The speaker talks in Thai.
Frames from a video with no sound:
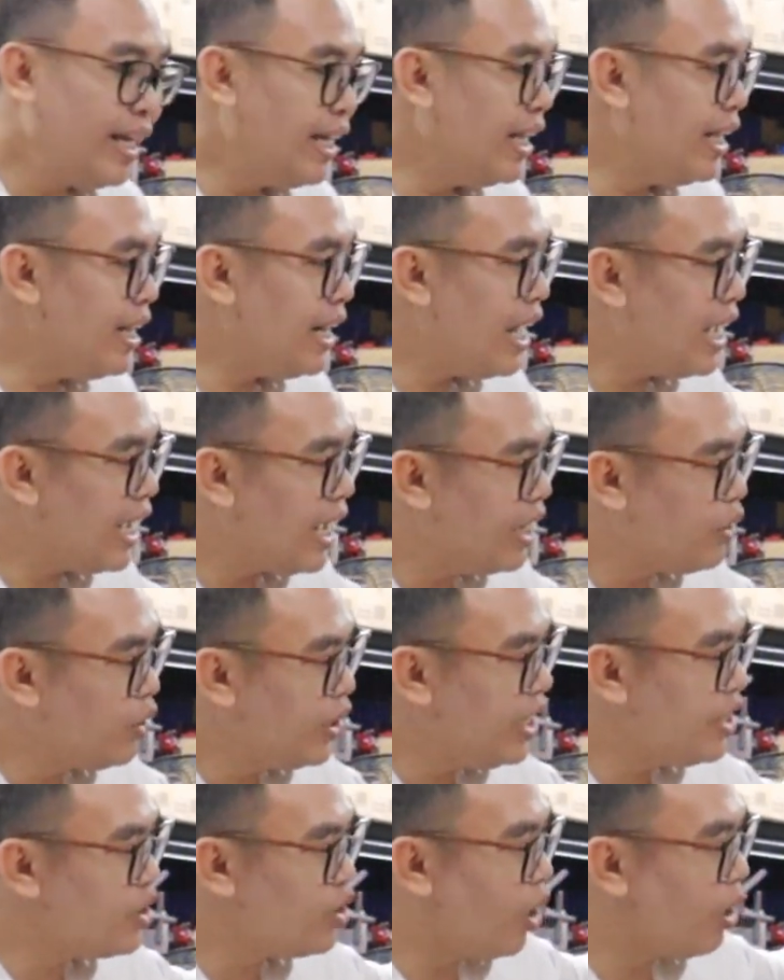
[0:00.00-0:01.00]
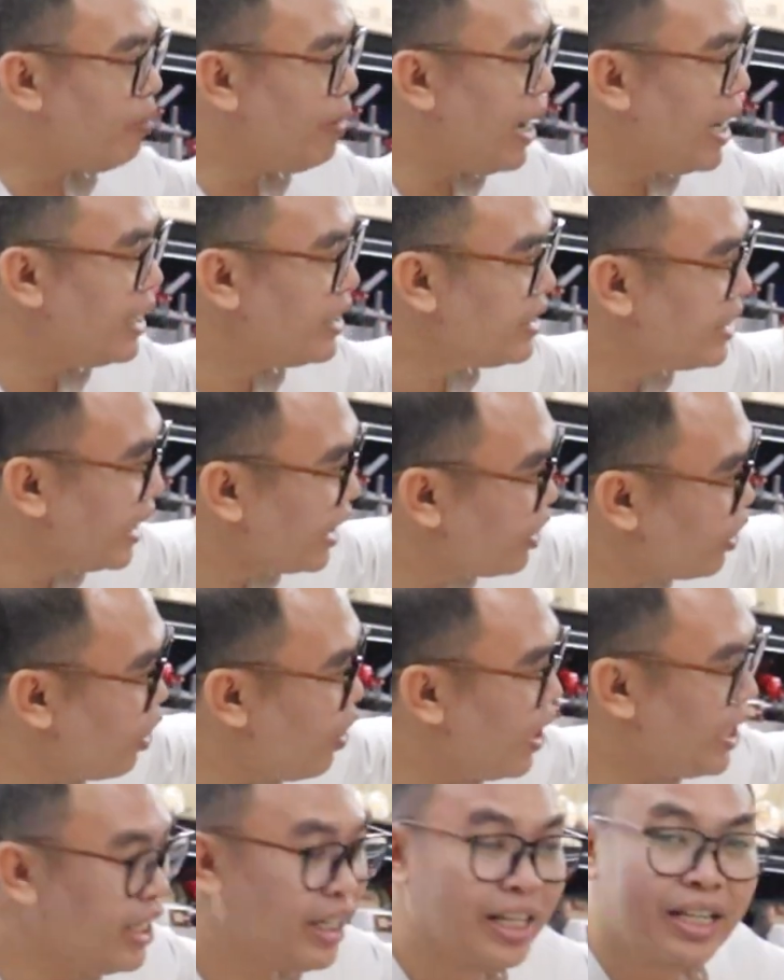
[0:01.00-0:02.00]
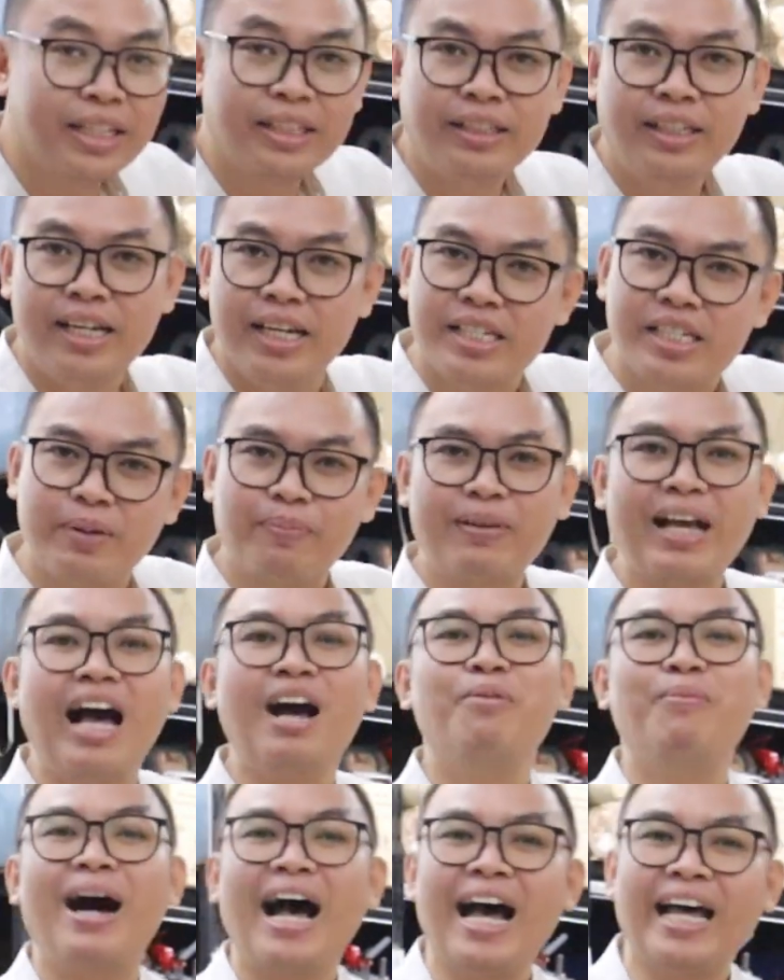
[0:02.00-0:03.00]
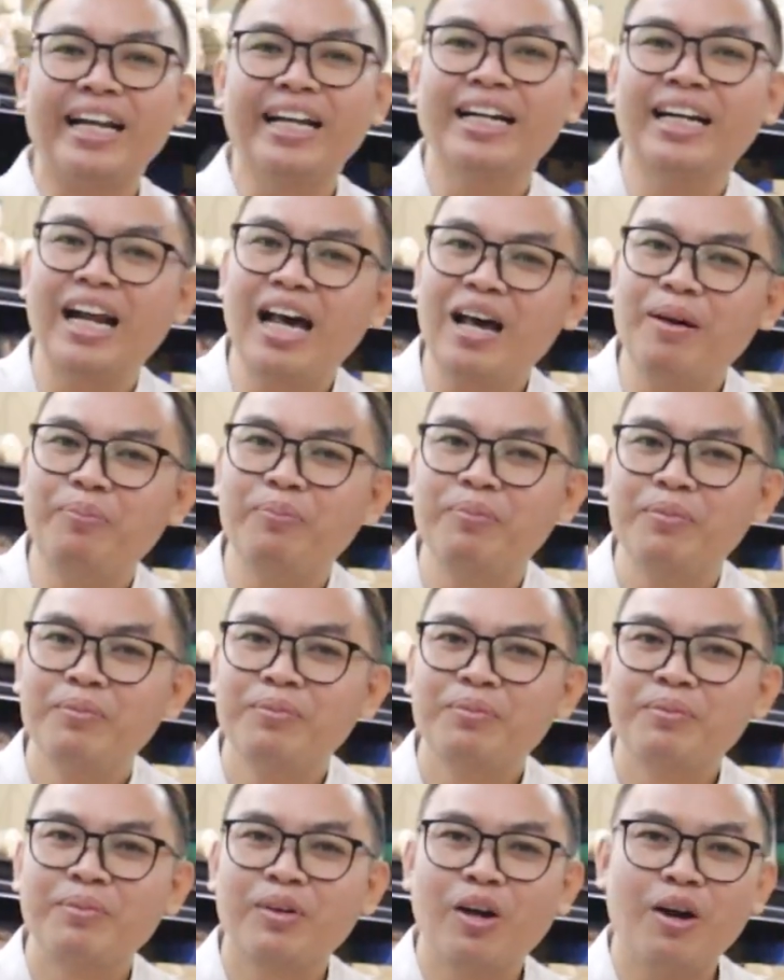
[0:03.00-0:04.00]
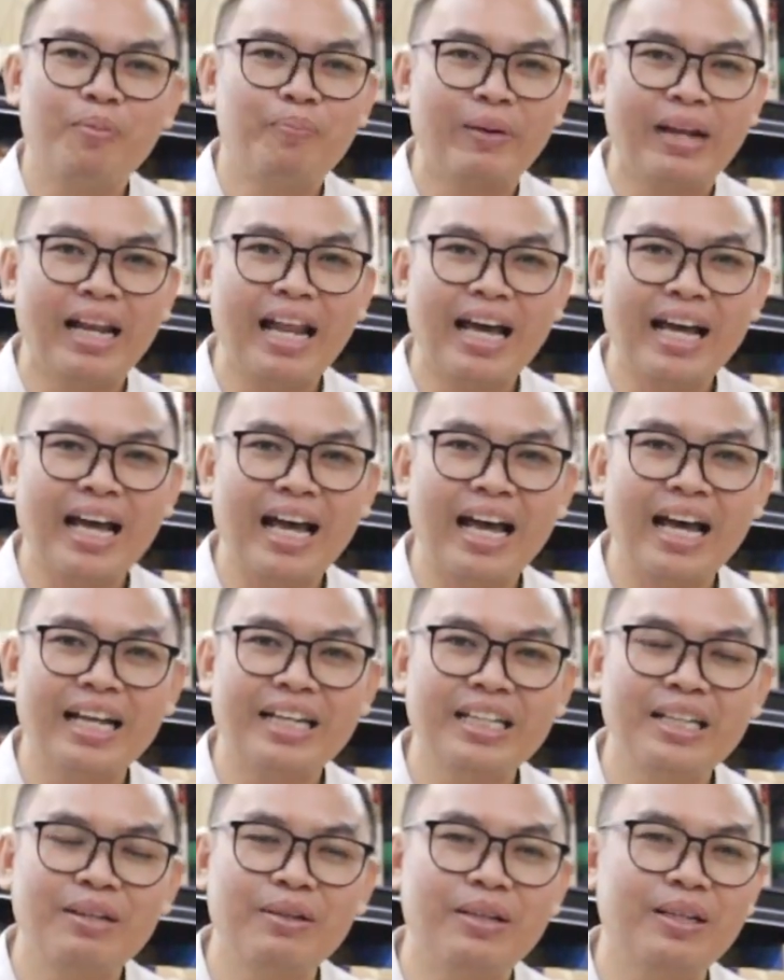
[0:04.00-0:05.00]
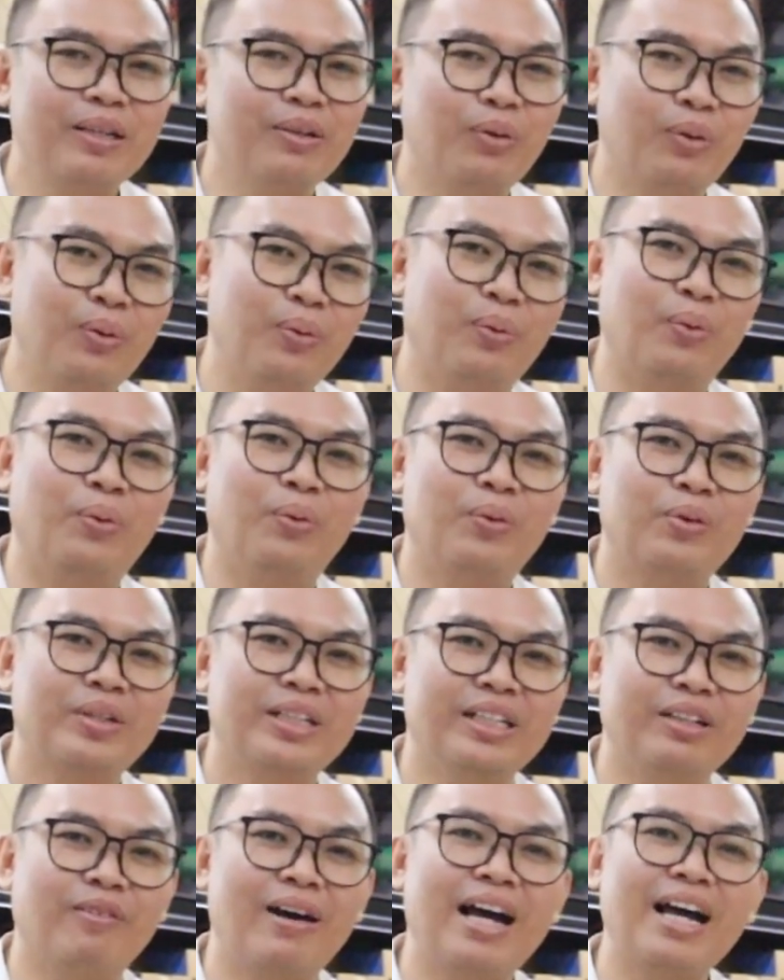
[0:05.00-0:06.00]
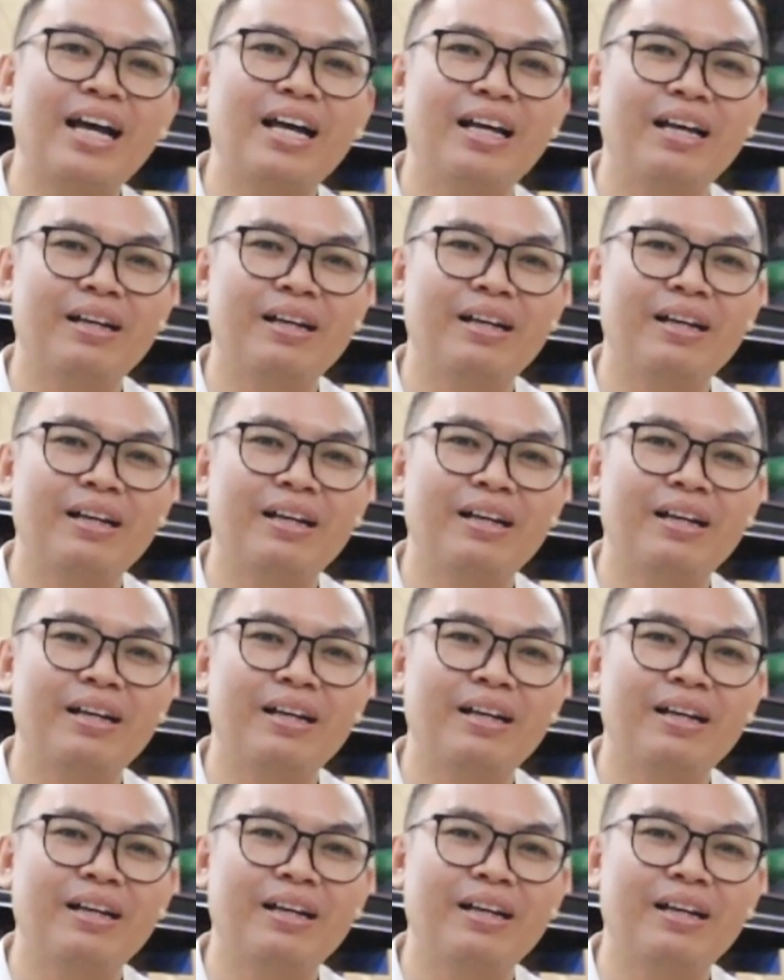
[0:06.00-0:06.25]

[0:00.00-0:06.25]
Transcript: เนี่ยฮะราคาอยู่ที่ 2,729 บาทนะครับก็เป็นราคาที่โอ้โหถือว่า